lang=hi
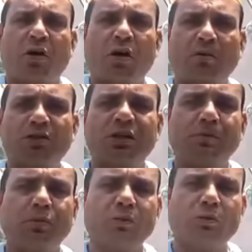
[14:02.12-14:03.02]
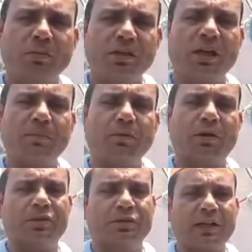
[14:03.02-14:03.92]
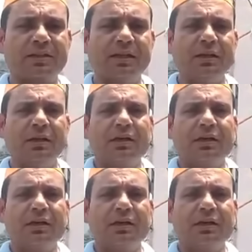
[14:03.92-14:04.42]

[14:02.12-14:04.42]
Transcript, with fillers: और मुझे पूरी उम्मीद है पूरा विश्वास है